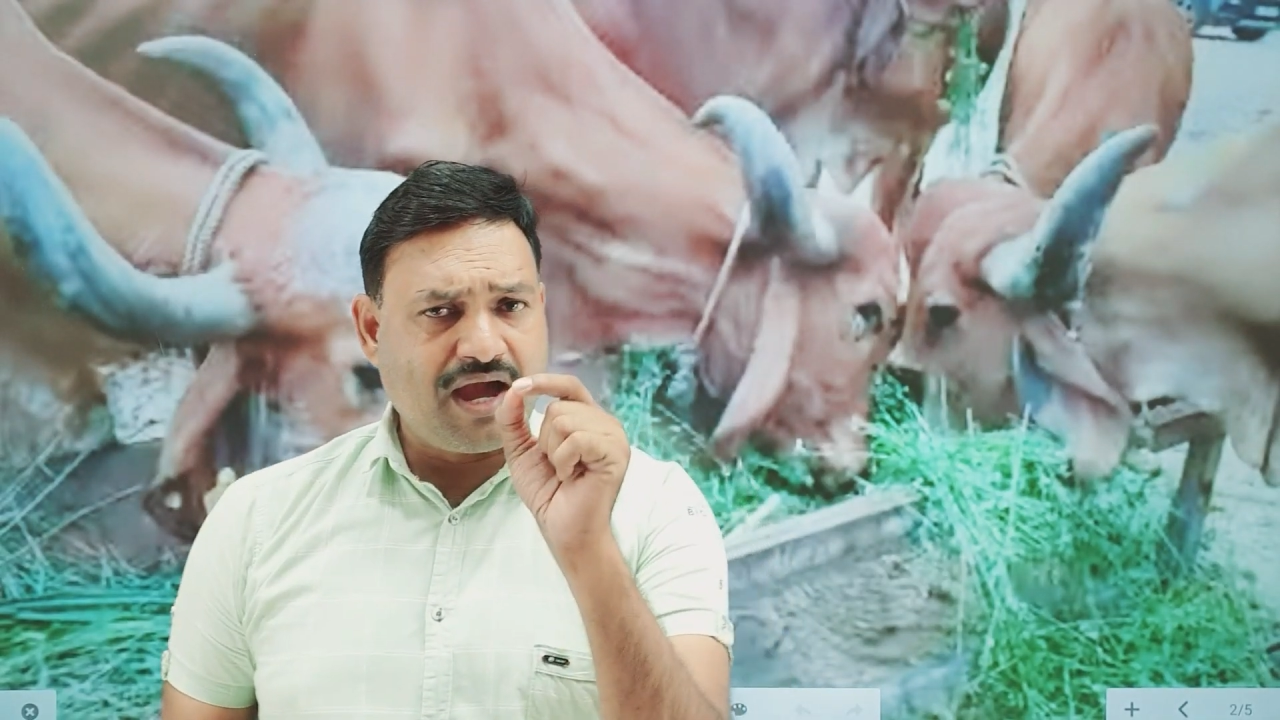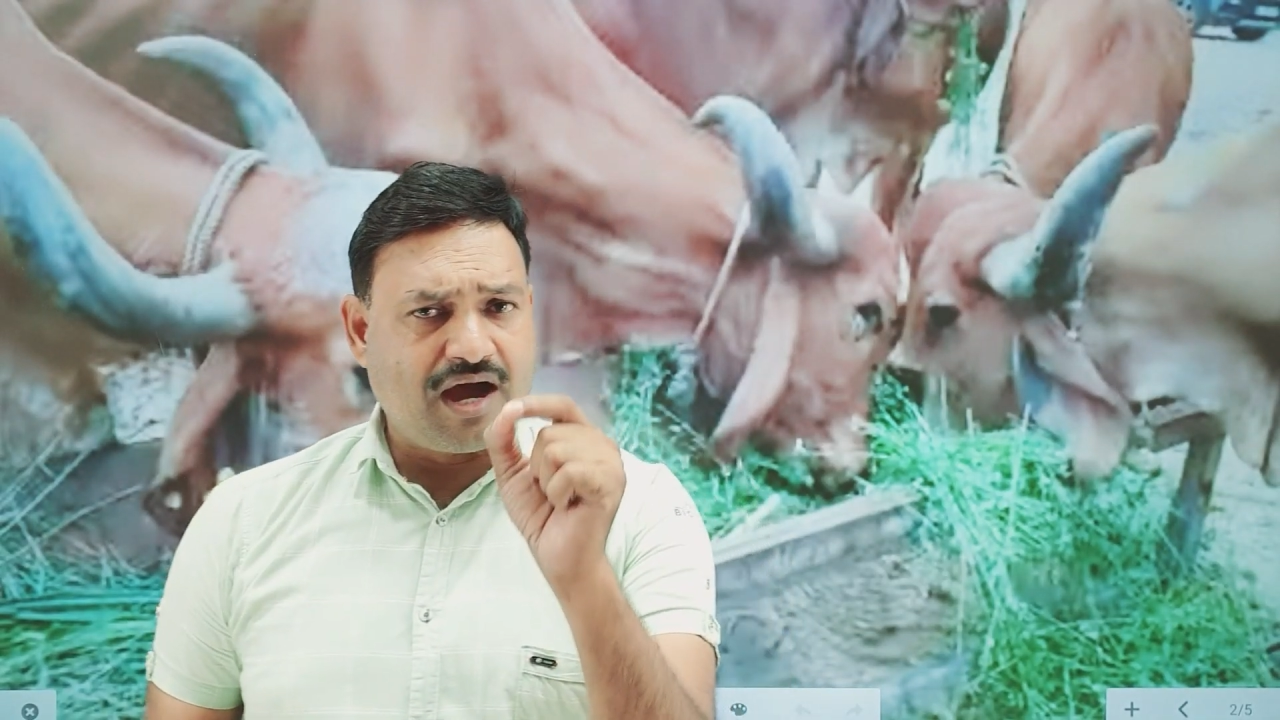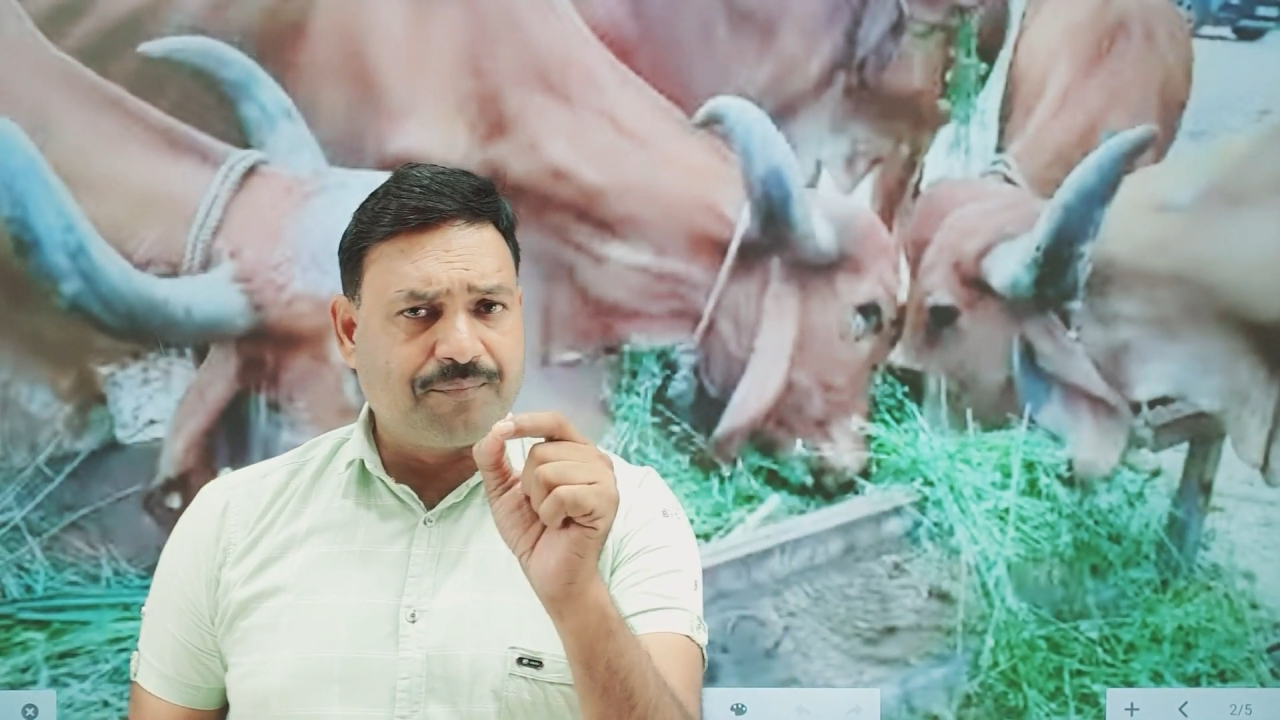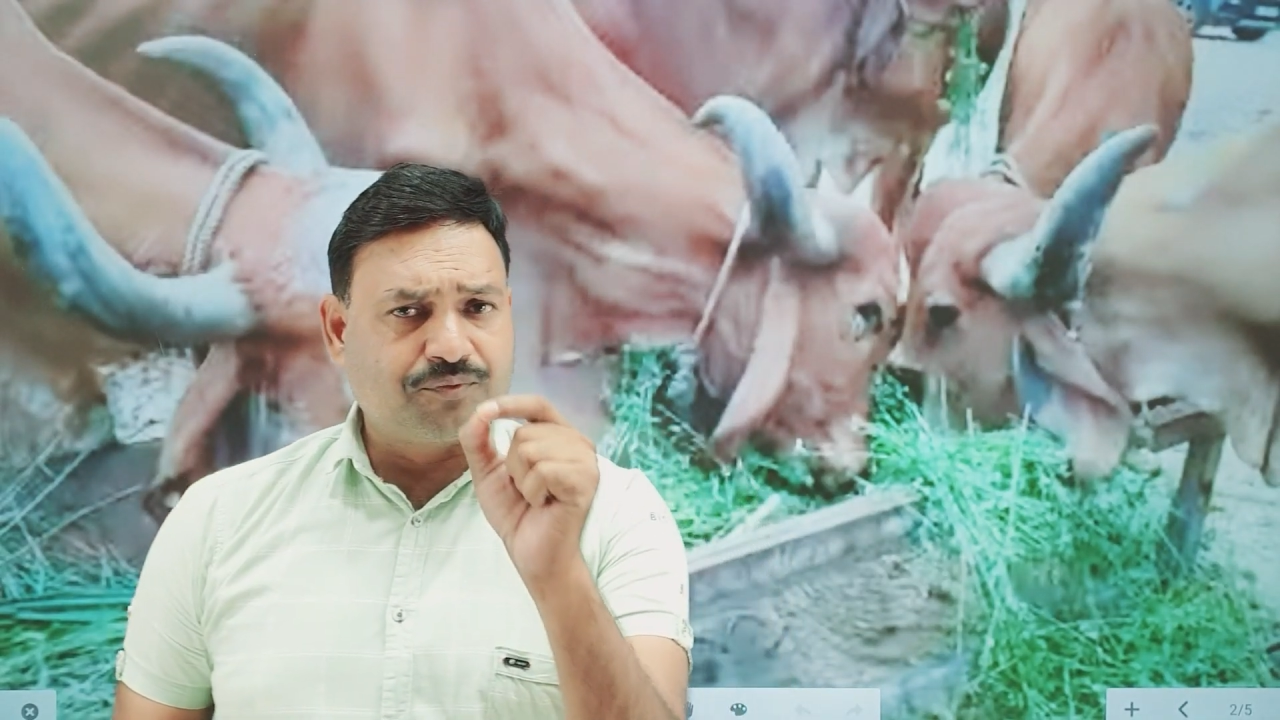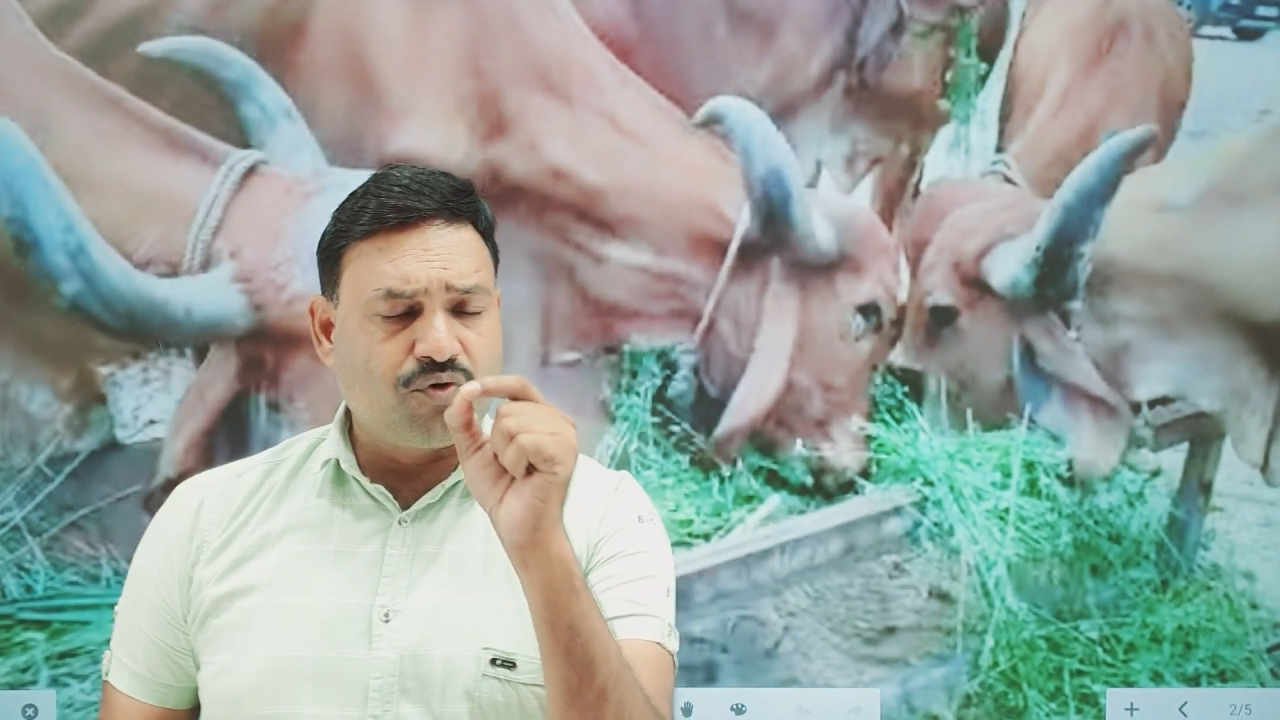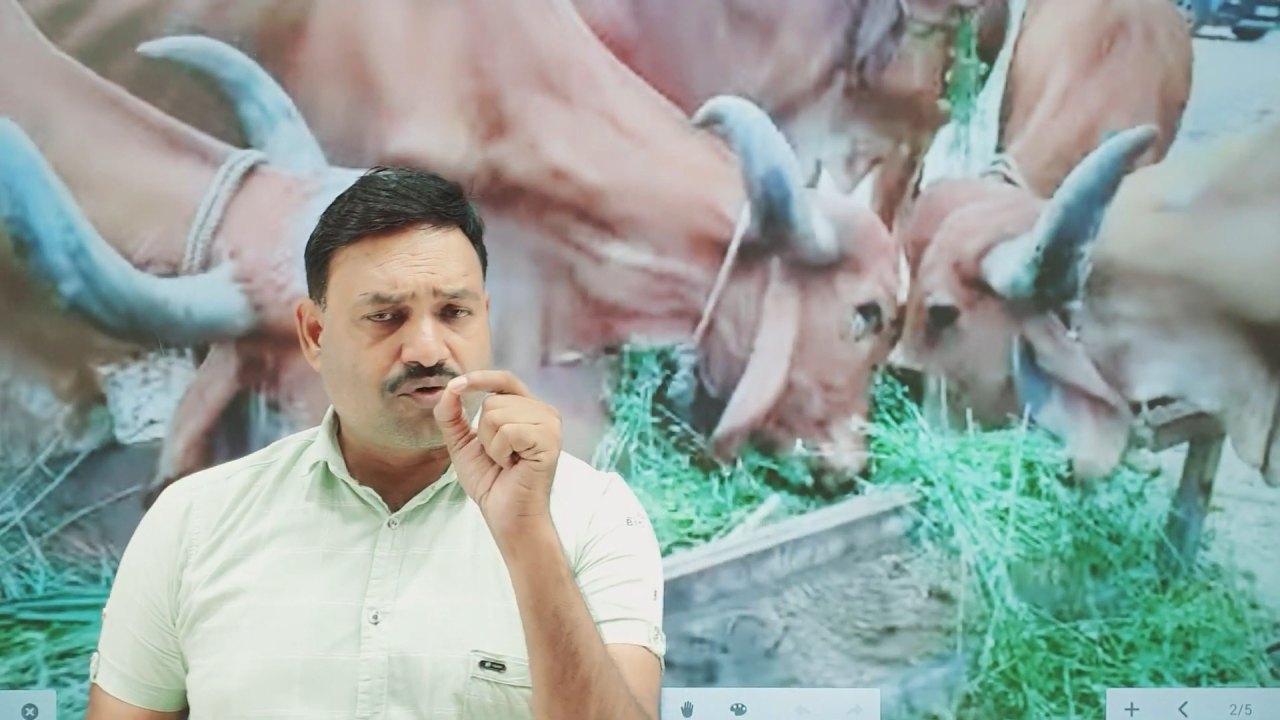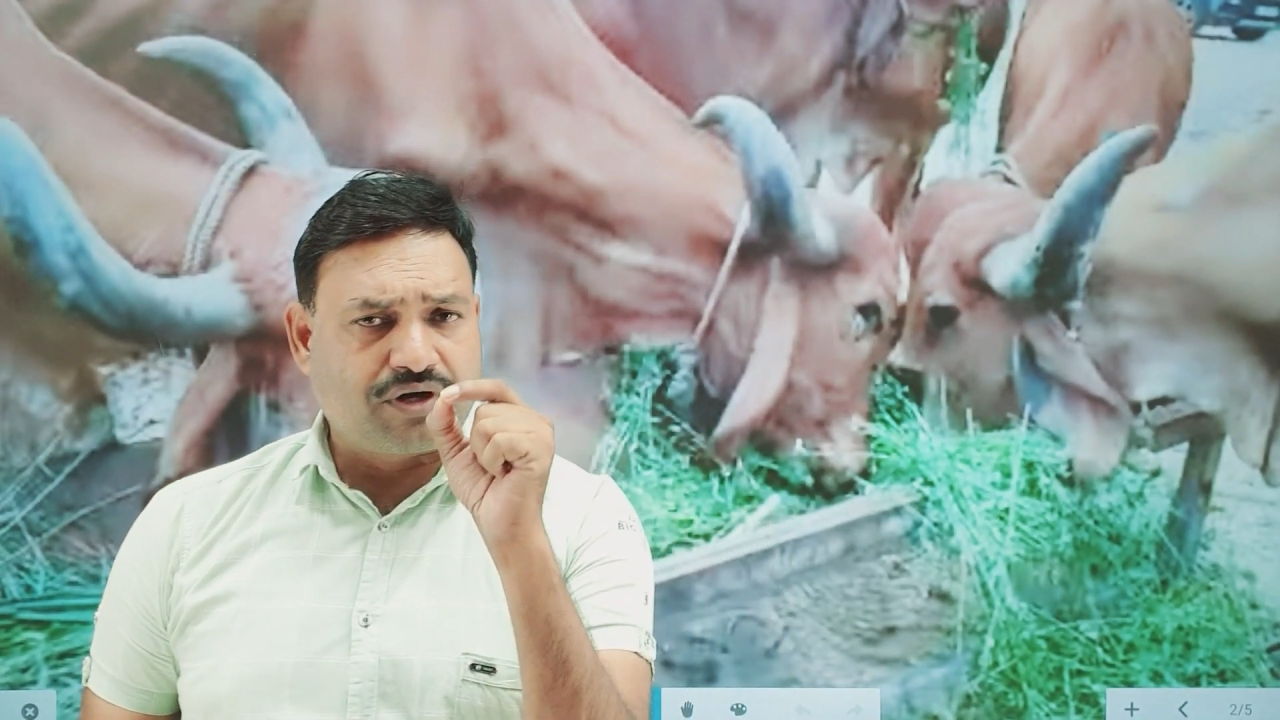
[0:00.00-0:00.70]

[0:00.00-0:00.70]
आपको